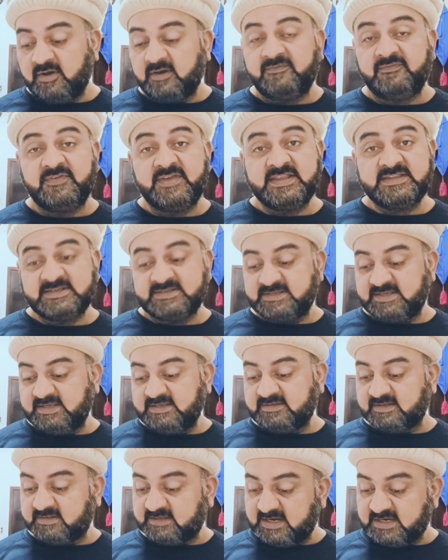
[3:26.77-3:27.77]
और फीस इसकी
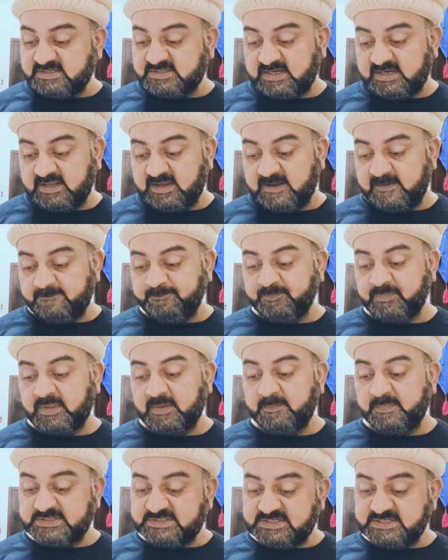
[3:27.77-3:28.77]
सत्रह इशारिया
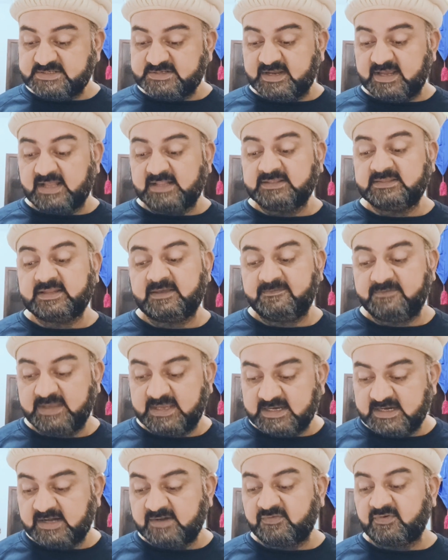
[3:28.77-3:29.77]
पच्चीस रियाल
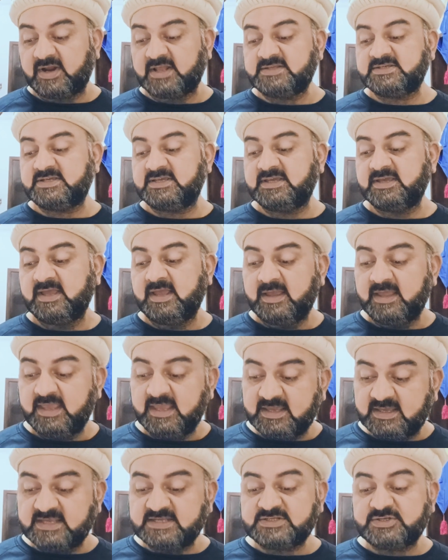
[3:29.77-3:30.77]
तहवीर अल राजी
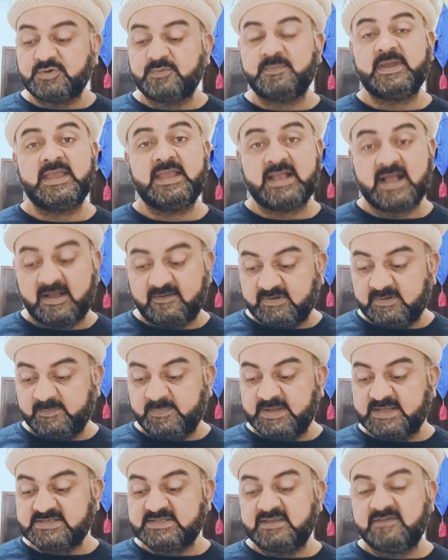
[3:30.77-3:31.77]
इक्कीस रुपये इक्यावन
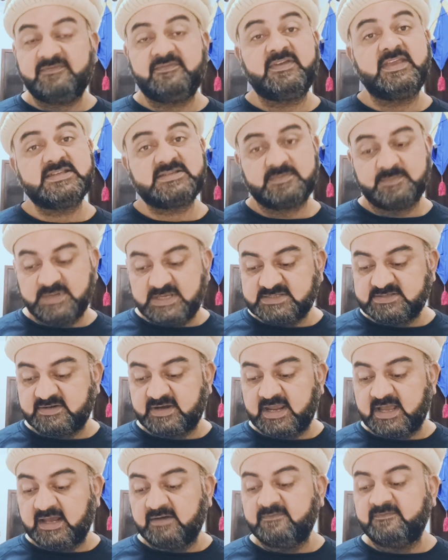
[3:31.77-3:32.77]
पैसे फीस बीस
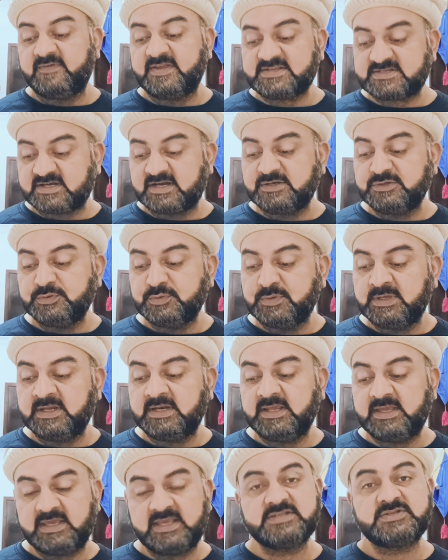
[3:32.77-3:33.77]
रियाल वेस्टर्न
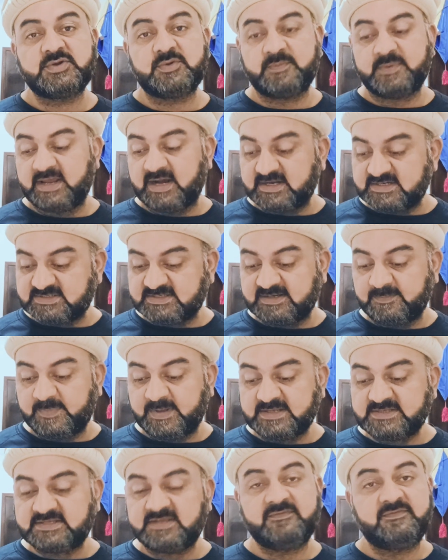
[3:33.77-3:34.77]
यूनियन इक्कीस रुपये अड़सठ
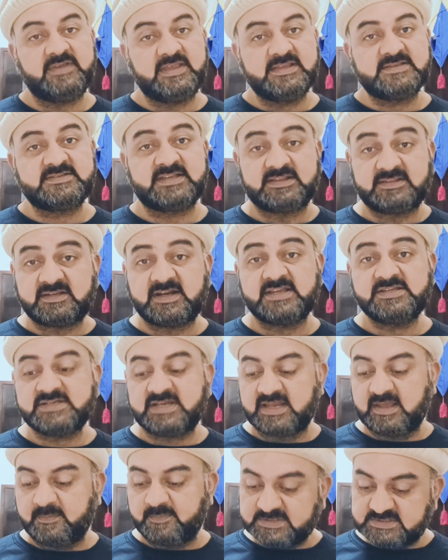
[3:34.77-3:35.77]
पैसे फीस सत्रह
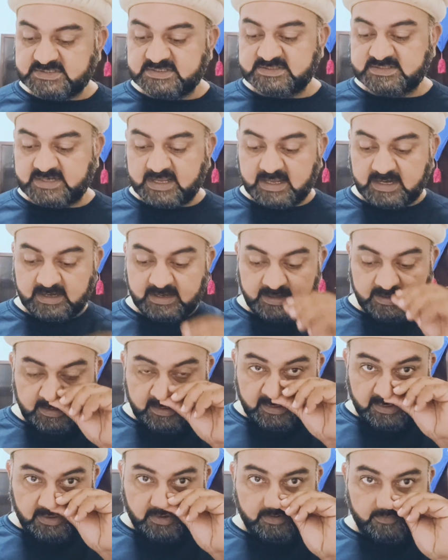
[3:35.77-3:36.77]
इशरिया पच्चीस रियाल
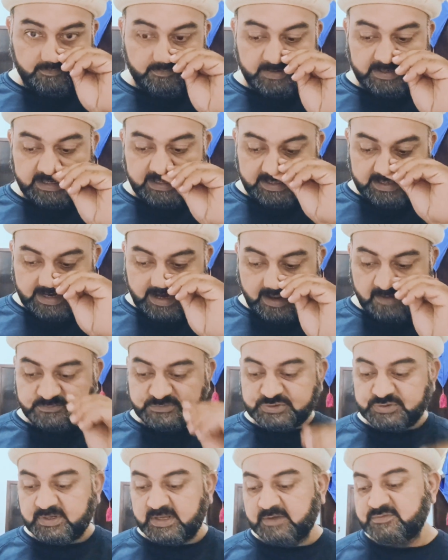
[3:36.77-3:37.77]
और मनी ग्राम
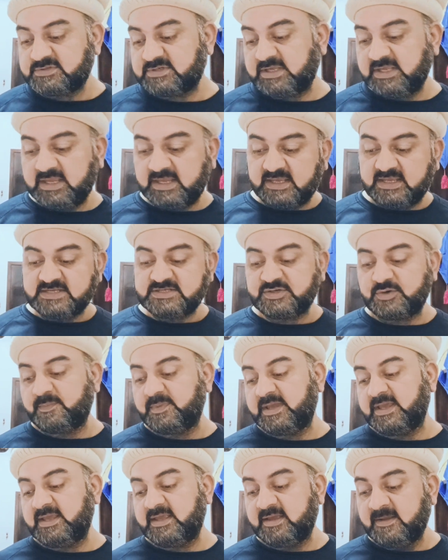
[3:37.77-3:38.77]
जो है उसकी इक्कीस
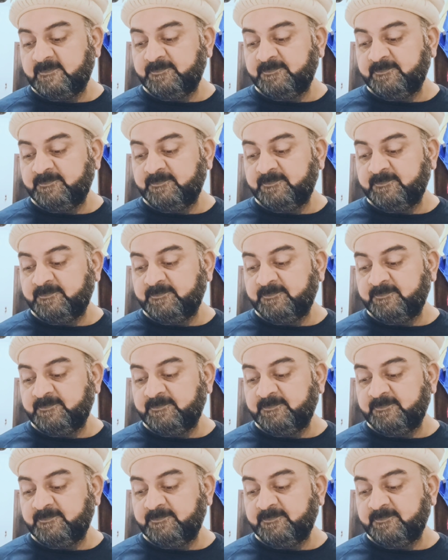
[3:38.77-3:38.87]
रुपये